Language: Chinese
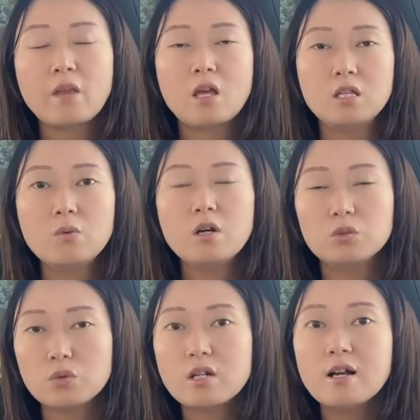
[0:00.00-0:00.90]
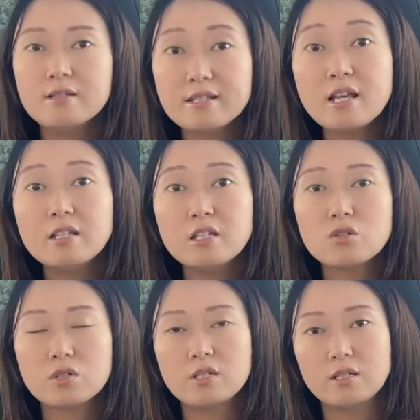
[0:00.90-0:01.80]
因为很多人很介意，
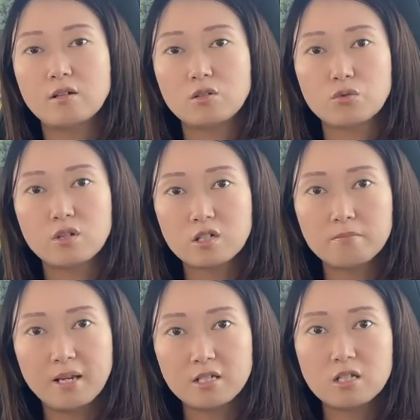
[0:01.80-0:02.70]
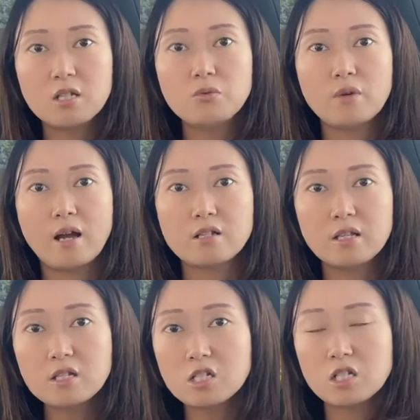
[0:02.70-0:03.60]
就是你到底说的是美式英语还是
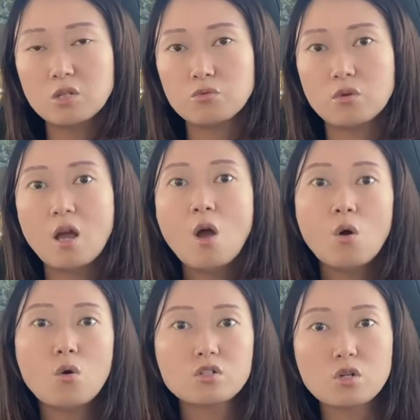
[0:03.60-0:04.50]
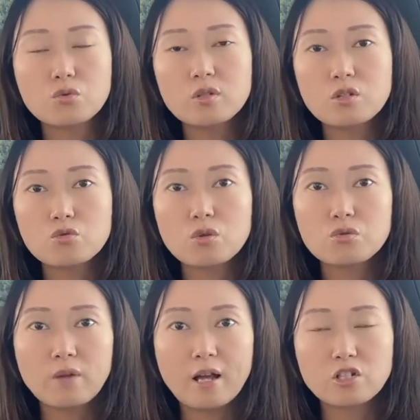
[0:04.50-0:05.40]
英式英语，或者说你说
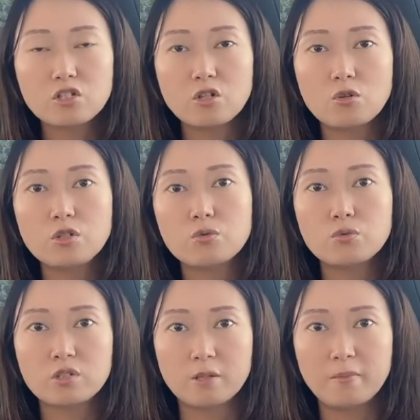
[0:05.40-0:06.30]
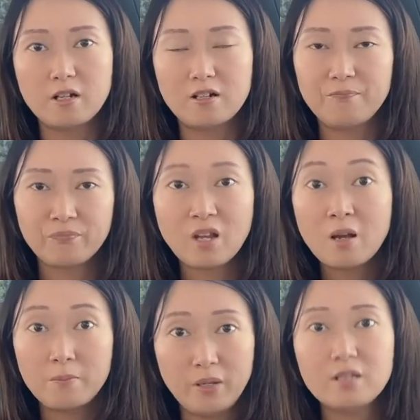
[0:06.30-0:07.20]
出来是有一股什么
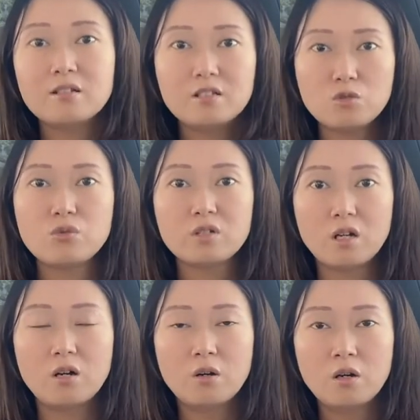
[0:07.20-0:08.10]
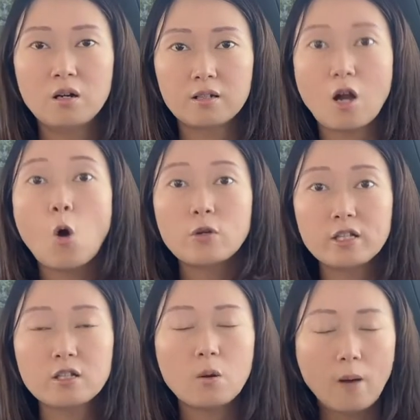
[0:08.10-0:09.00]
别的地区的。口
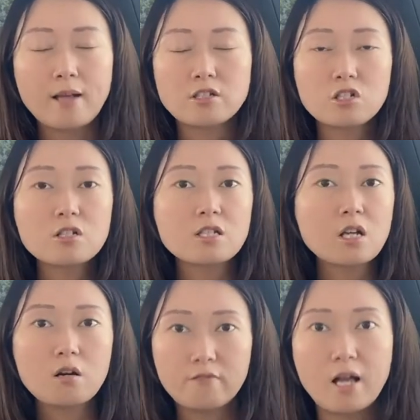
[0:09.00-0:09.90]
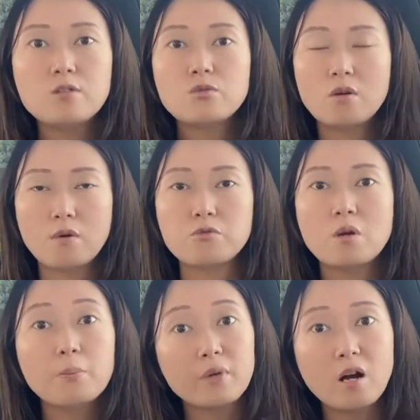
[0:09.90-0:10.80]
音的话，其实这个完全完
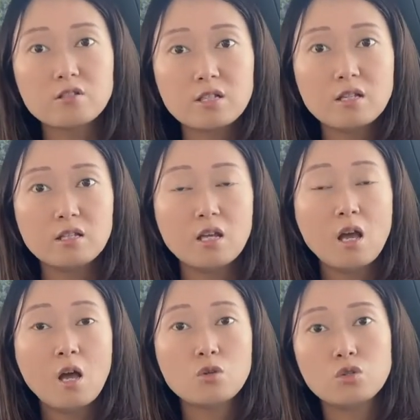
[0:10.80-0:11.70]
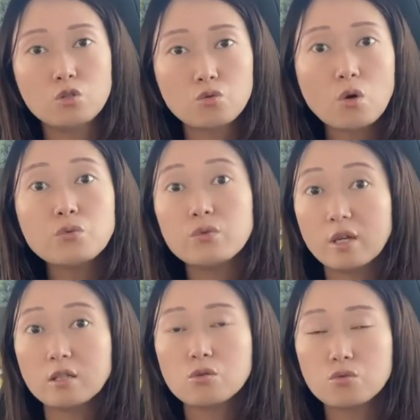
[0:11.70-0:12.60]
全不要介意。你说语
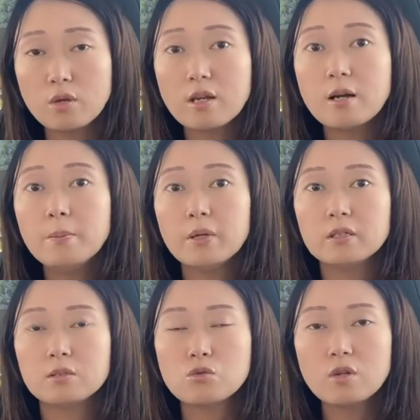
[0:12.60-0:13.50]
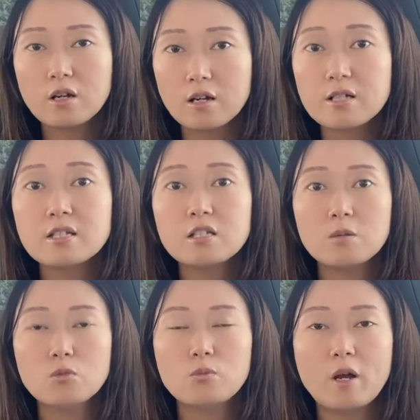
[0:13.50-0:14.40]
言的最根本、最核心的
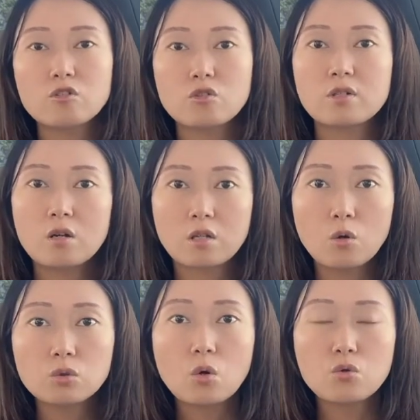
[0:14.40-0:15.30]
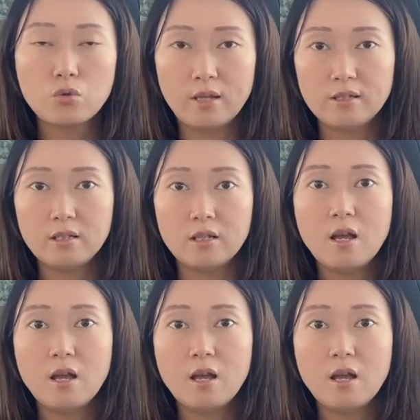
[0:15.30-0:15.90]
目标，就是要沟通、传递